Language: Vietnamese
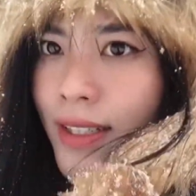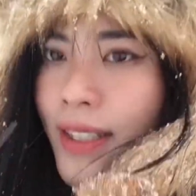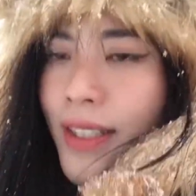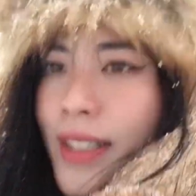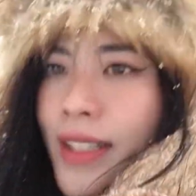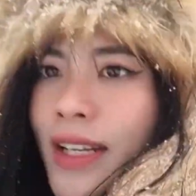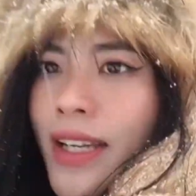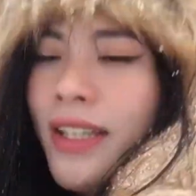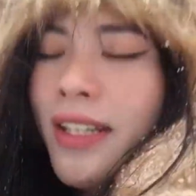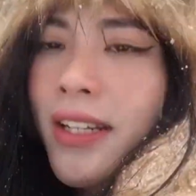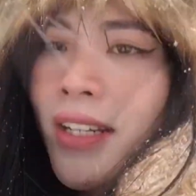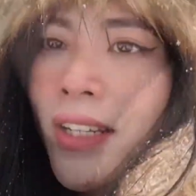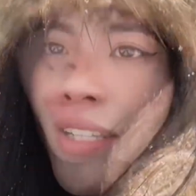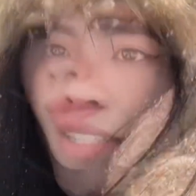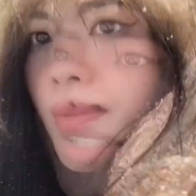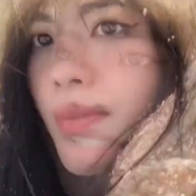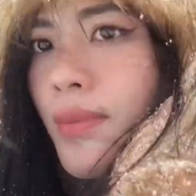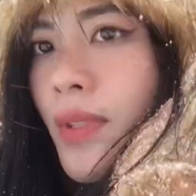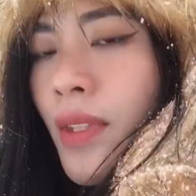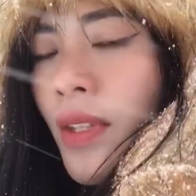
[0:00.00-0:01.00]
đây đây
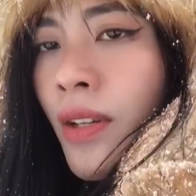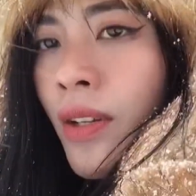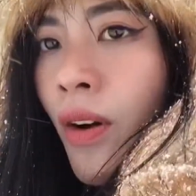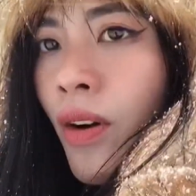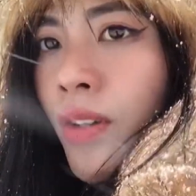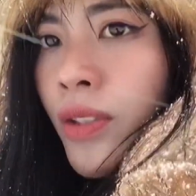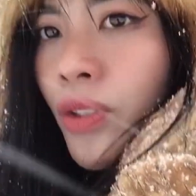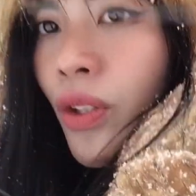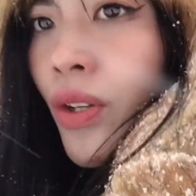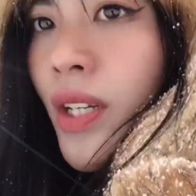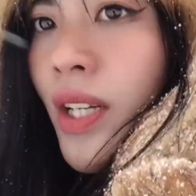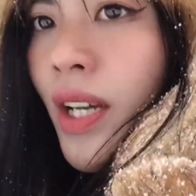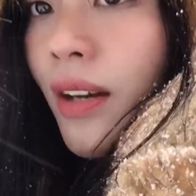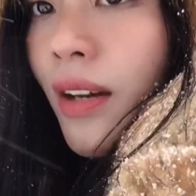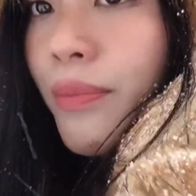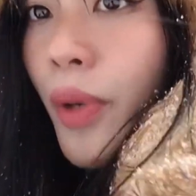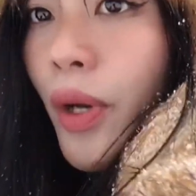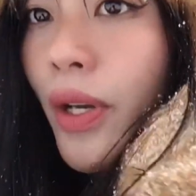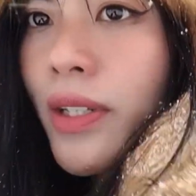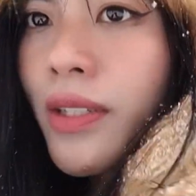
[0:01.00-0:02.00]
còn tuyết hả
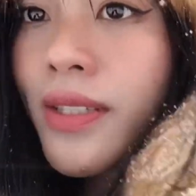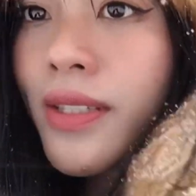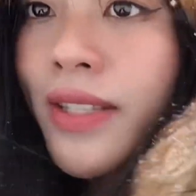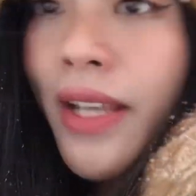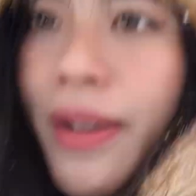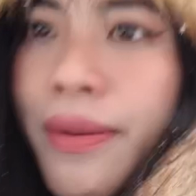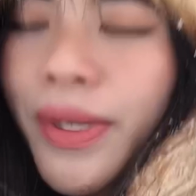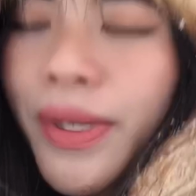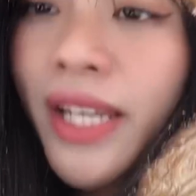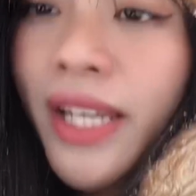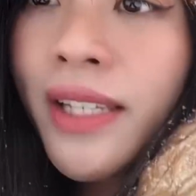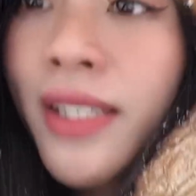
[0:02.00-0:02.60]
mọi người xem nè